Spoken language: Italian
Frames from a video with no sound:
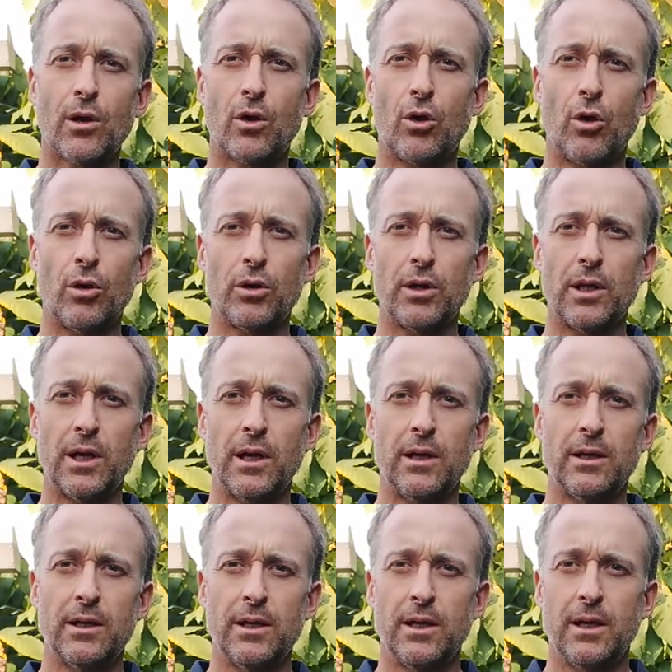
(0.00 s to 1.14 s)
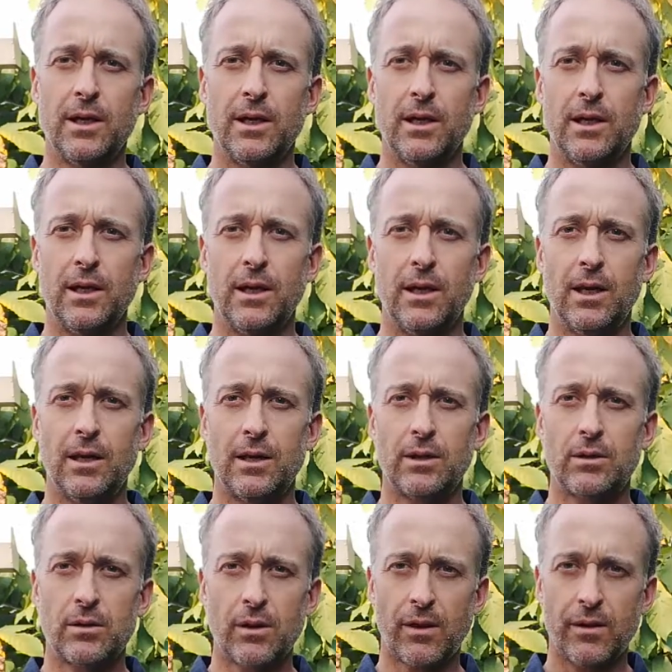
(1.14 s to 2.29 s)
con eh,
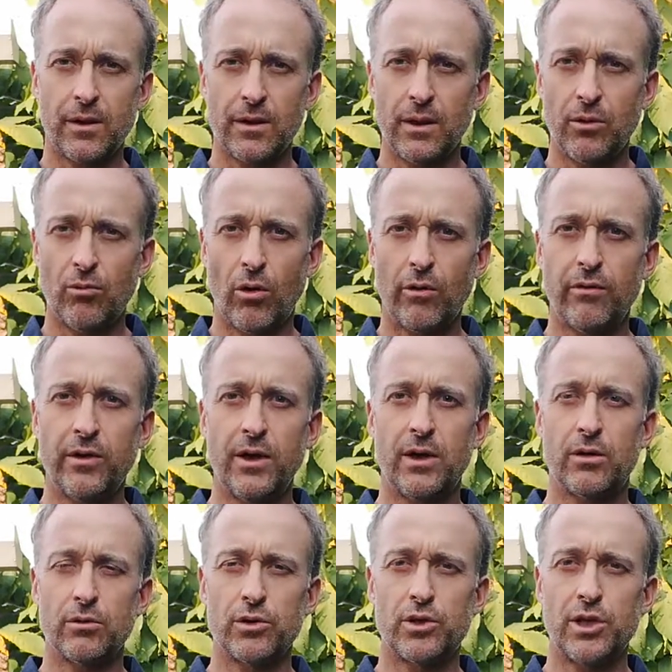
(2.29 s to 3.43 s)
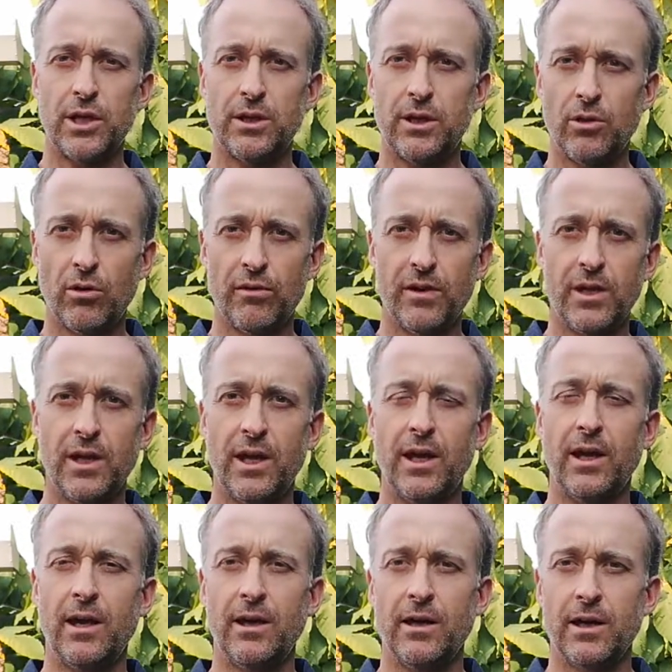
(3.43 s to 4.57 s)
l'introduzione di nuovi concetti, nuove
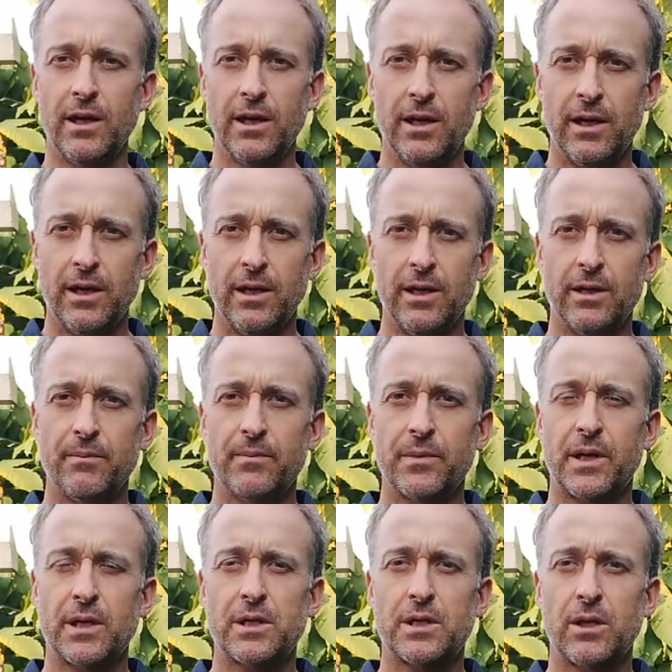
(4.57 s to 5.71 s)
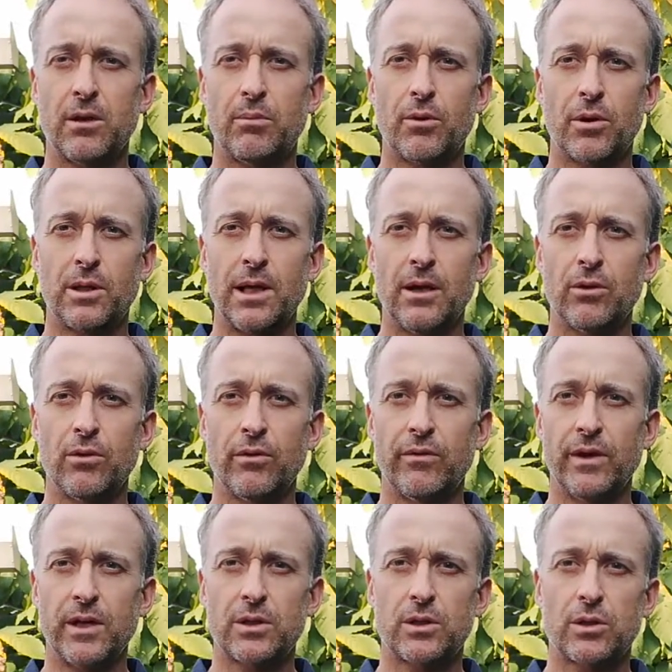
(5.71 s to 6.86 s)
idee ehm, che ci stanno portando
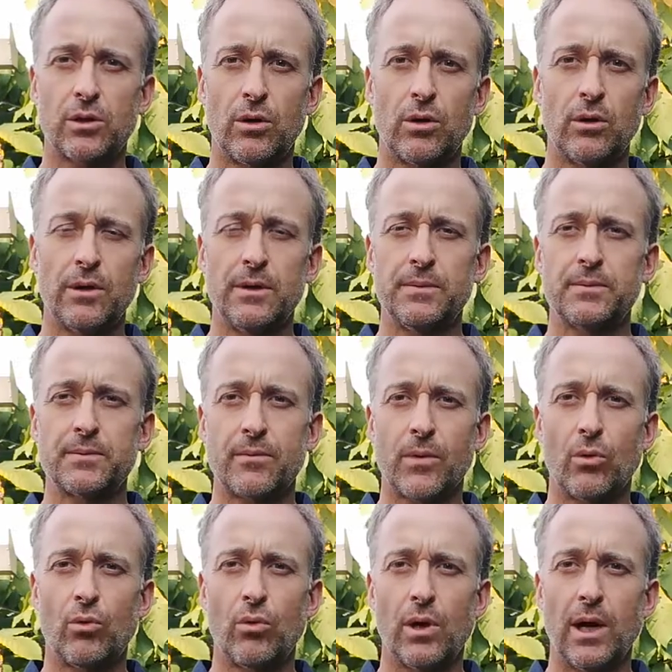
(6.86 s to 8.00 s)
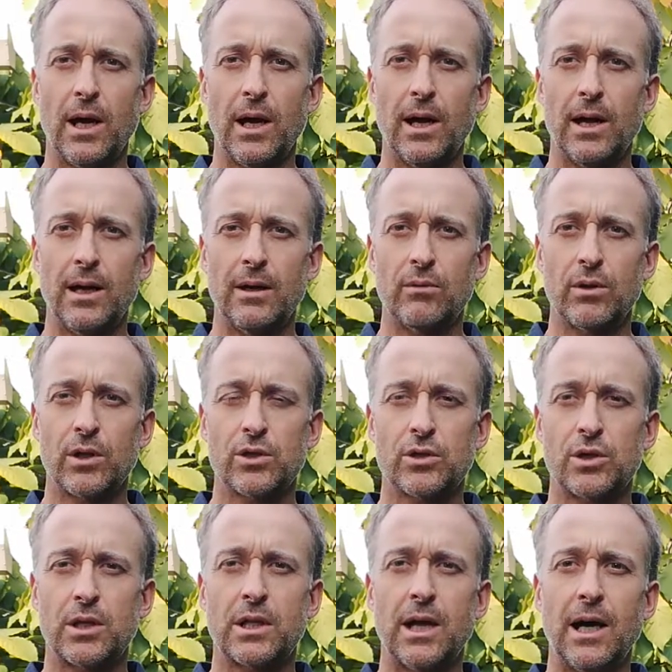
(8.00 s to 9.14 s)
verso una, una
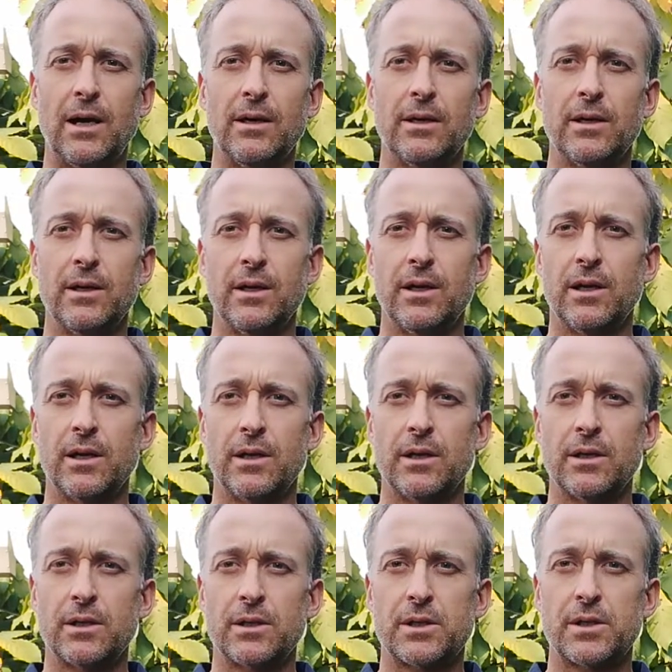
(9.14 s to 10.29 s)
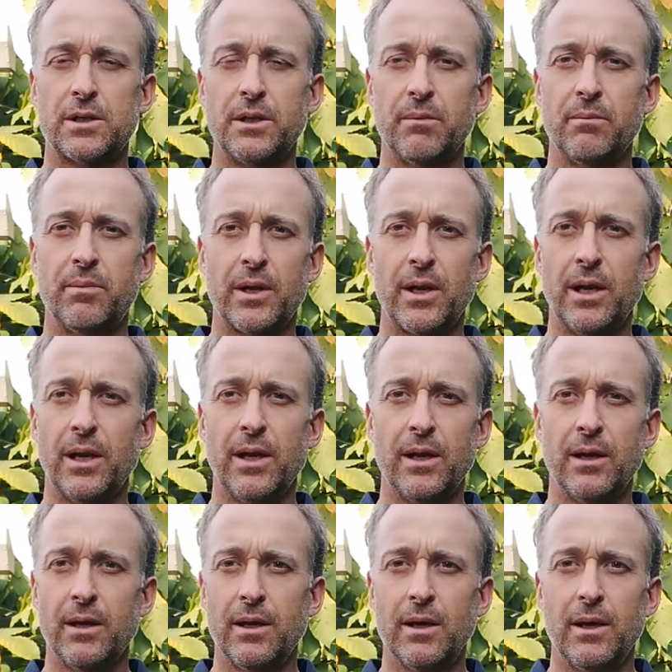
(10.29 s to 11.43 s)
società eh,
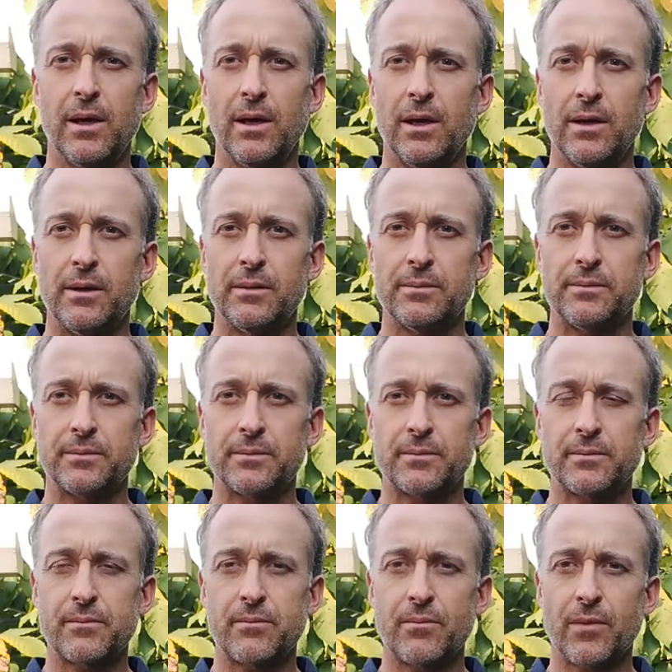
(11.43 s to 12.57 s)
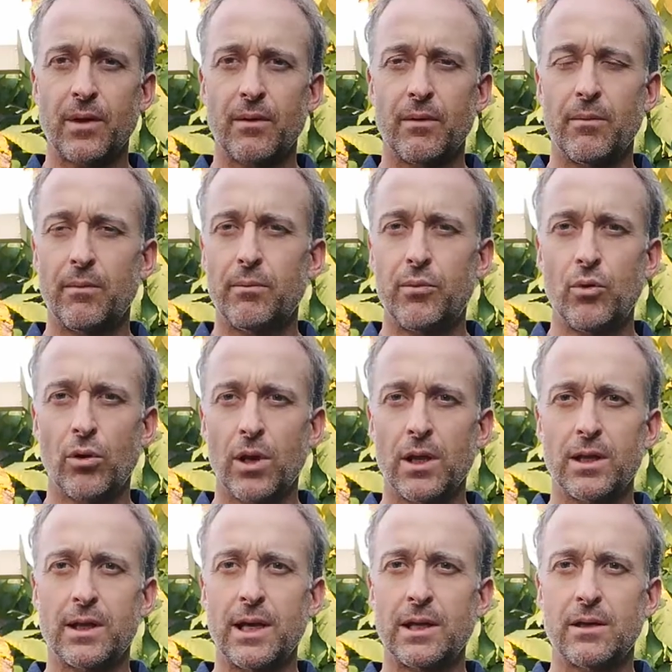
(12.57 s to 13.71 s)
sempre ehm, più
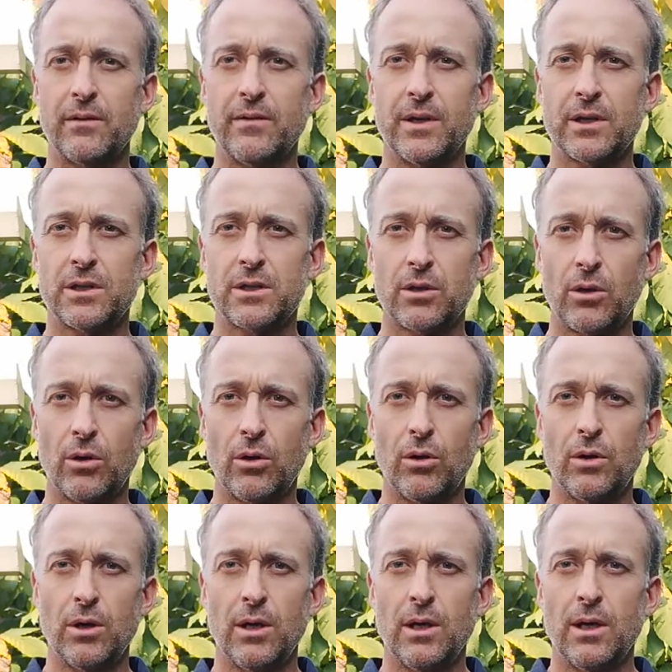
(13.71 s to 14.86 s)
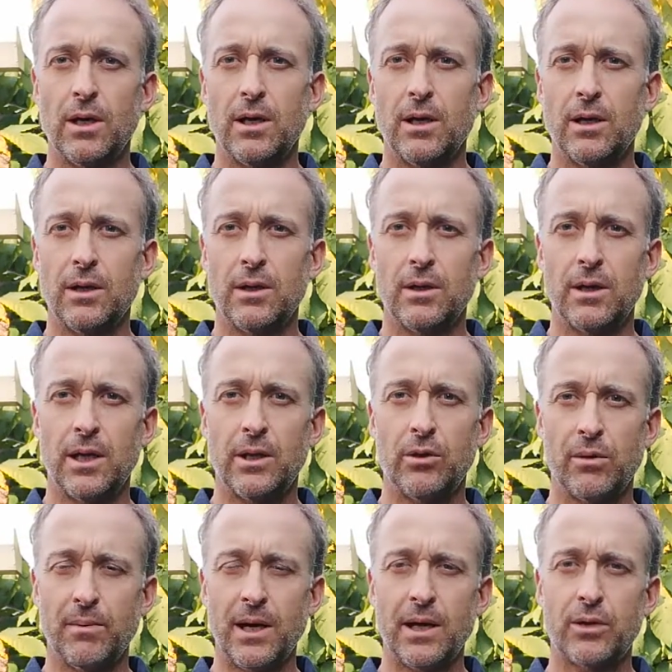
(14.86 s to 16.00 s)
orientata verso eh,
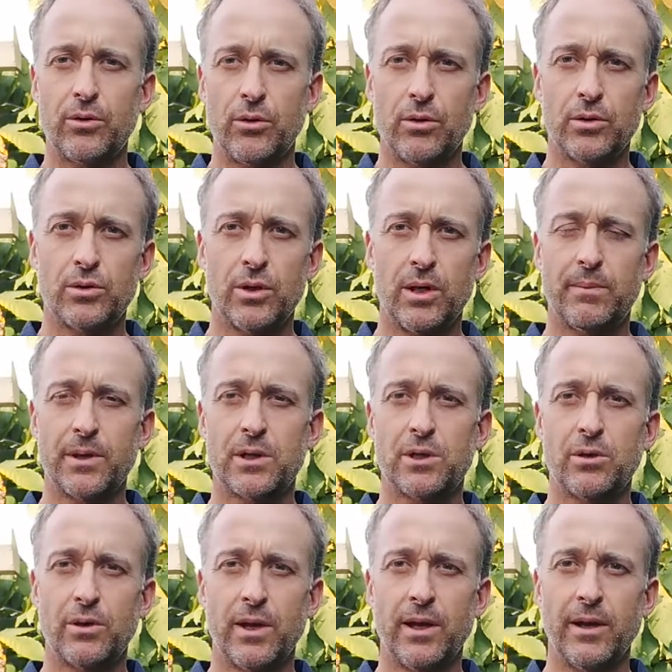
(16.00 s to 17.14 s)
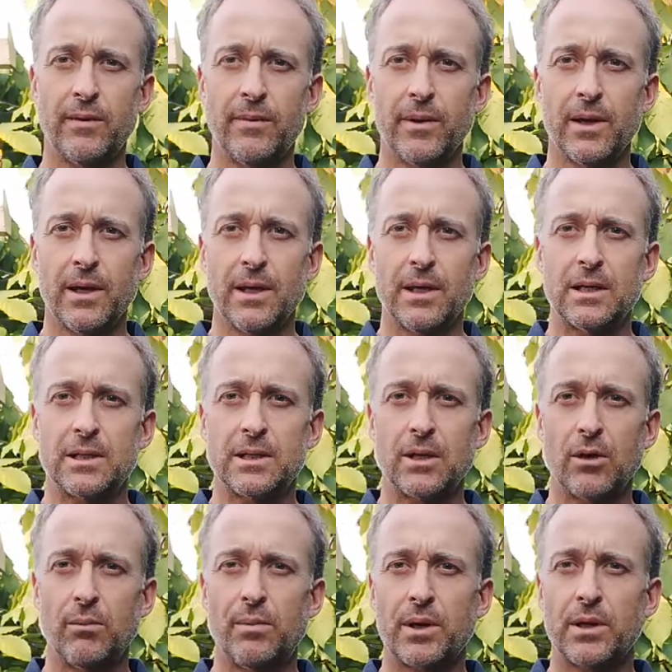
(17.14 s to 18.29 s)
l'anonimato, cioè le persone
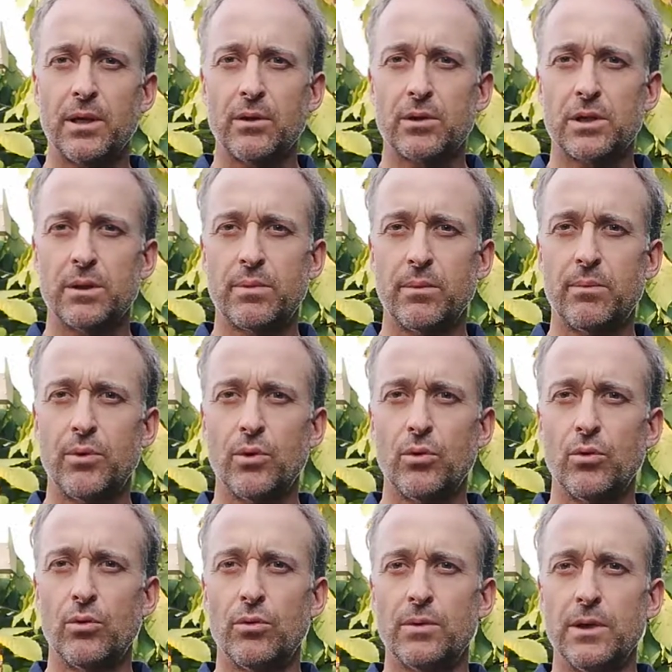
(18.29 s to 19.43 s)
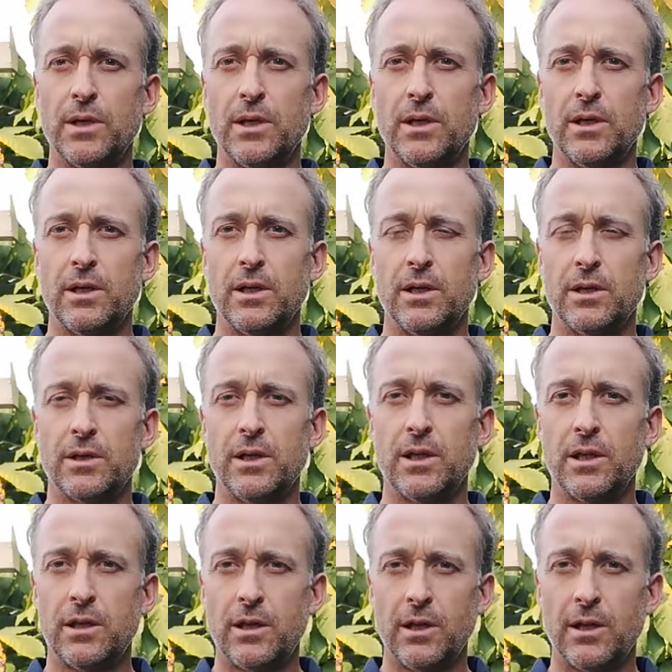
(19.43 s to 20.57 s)
stanno perdendo sempre più eh, di
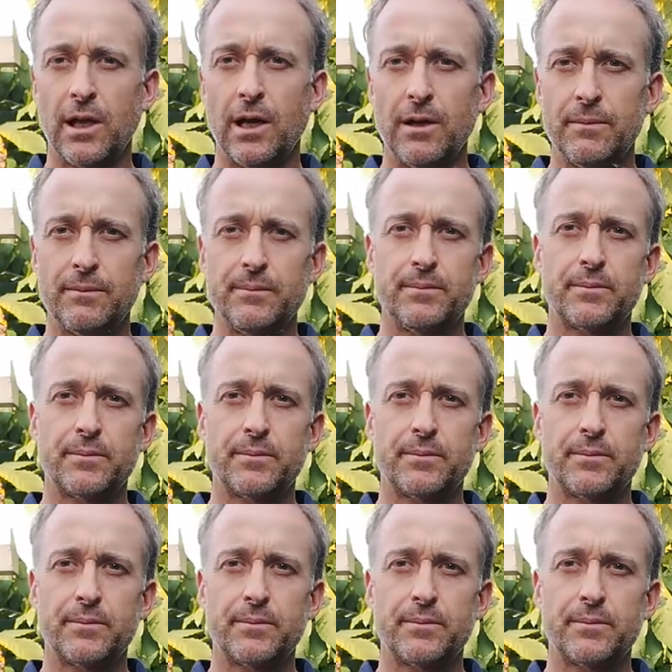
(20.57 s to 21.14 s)
identità